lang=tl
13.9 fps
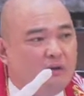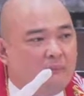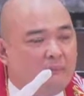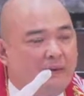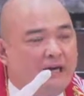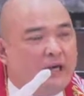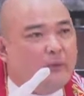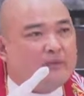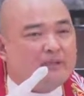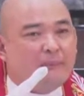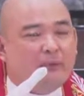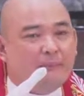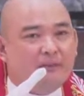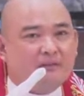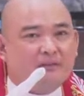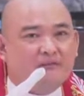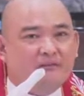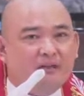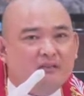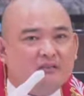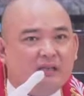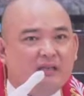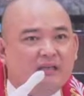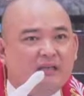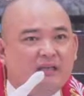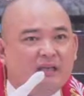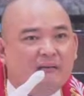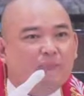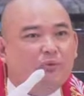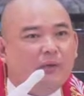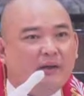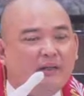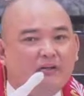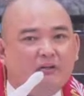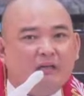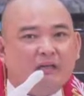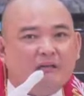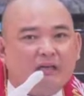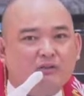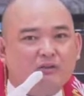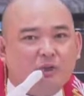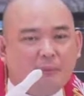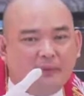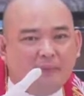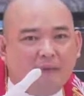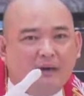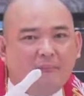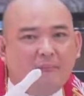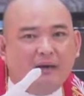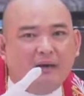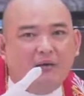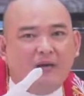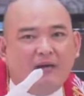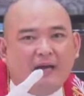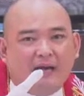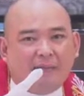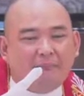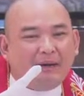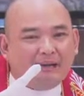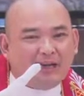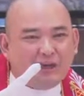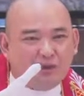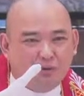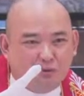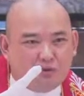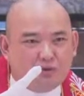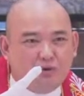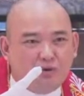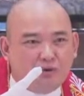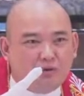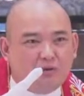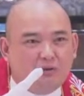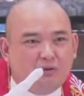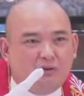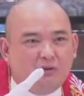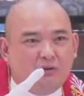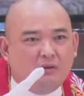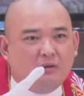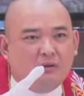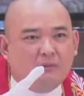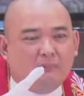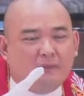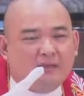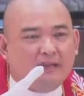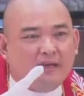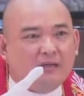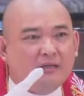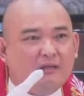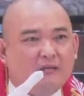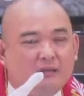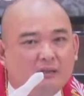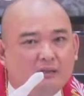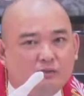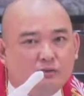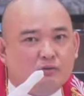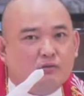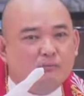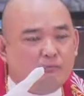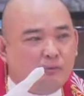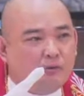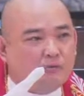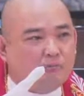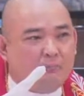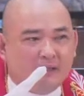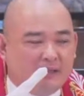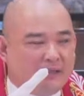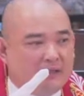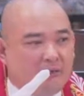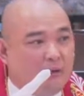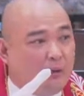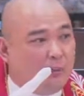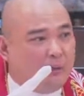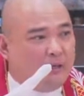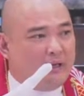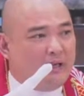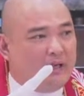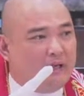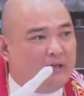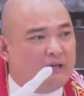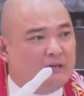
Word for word: Pangalawa, sabi pa sa first reading, ang buhay daw ng tao sa lupang ibabaw ay parang usok. Biglang susulpot, biglang nawawala.